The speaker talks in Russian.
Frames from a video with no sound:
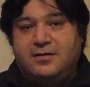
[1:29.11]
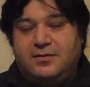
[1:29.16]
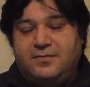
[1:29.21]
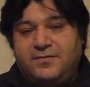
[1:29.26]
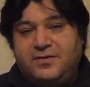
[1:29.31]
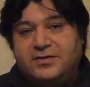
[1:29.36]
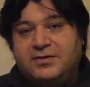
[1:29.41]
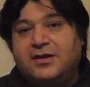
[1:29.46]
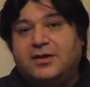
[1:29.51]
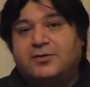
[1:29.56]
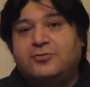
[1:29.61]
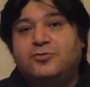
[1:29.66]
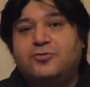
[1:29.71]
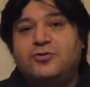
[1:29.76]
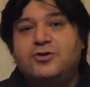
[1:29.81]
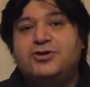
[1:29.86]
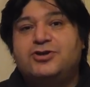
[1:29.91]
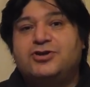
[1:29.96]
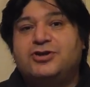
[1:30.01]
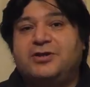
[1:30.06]
Ведь на
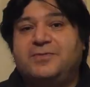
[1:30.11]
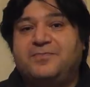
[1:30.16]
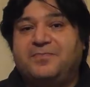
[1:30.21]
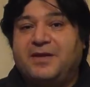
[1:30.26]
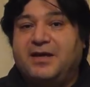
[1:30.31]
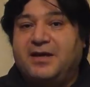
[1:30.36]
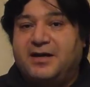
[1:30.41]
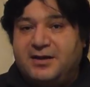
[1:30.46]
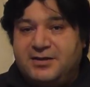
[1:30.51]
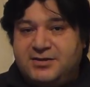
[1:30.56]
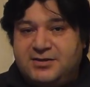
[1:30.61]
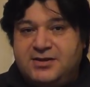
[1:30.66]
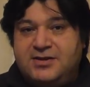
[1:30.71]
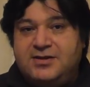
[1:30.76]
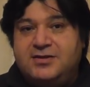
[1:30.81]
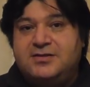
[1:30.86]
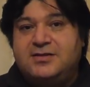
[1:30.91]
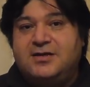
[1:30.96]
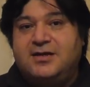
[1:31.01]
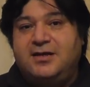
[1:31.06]
той же
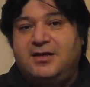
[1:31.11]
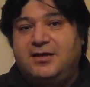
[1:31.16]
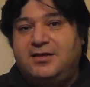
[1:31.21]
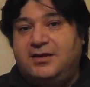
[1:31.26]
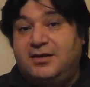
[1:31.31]
российской